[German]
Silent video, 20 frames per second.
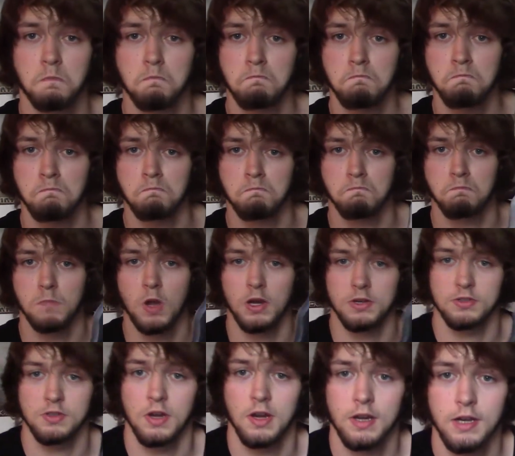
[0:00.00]
Hm,
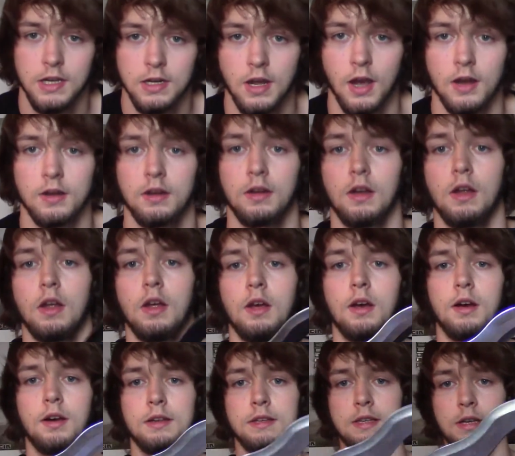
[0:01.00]
hättest du nicht gedacht.
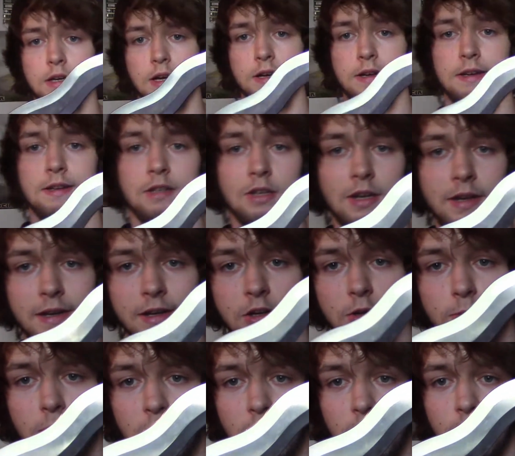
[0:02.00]
Hier kann ich die Klinge
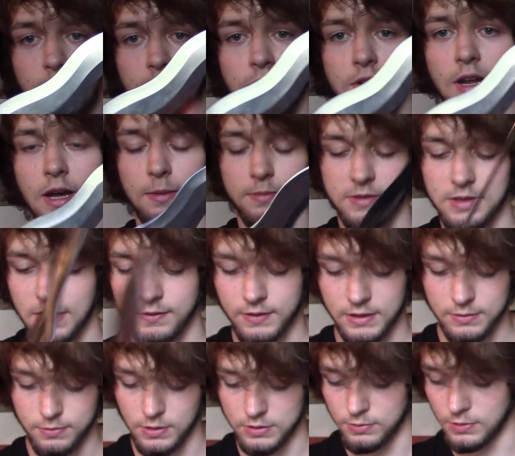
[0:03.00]
nochmal aus dem Namen zeigen, weil
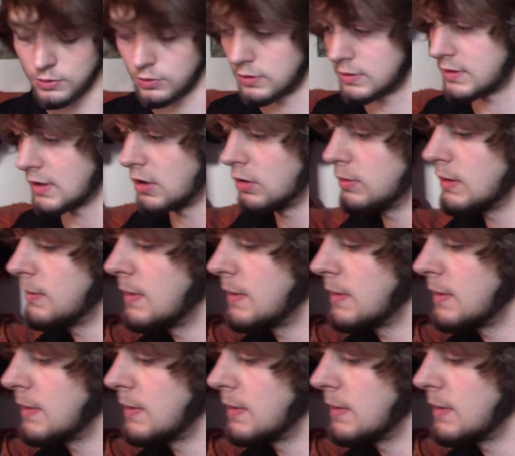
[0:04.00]
ich mache die mal kurz sauber,